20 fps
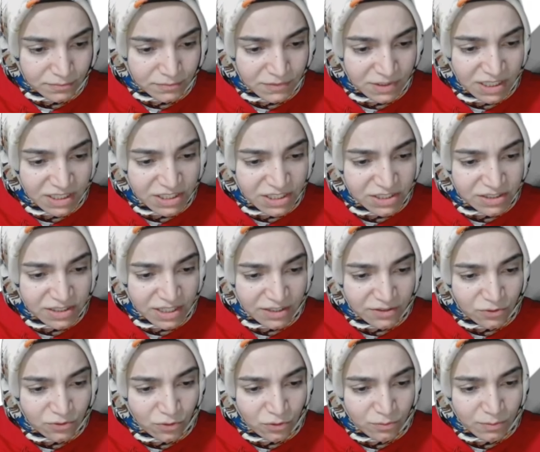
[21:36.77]
yeşil
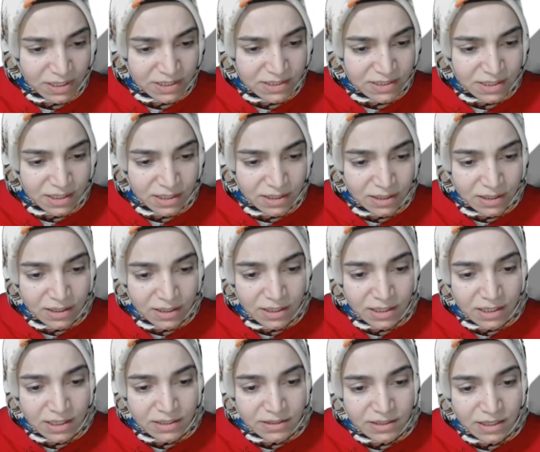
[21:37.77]
renkli olmaz da
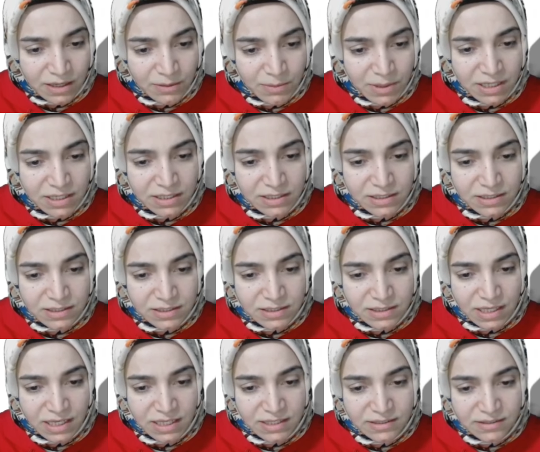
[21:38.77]
damarlarınızın
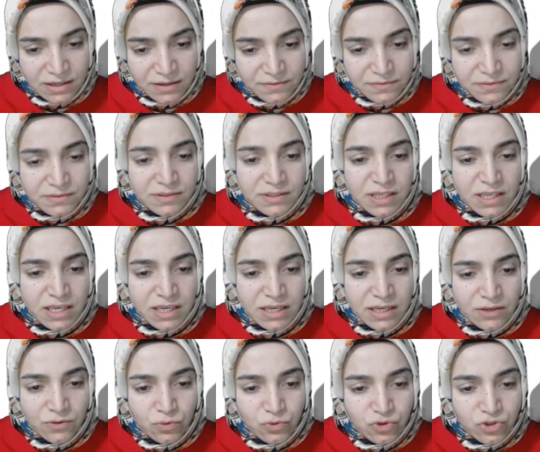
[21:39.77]
etrafındaki
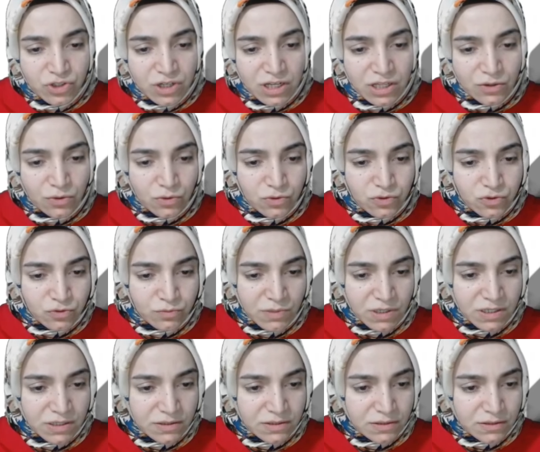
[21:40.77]
hücreler olsun
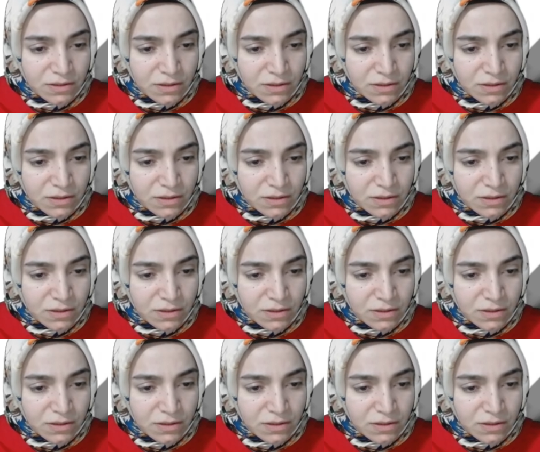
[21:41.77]
bakın.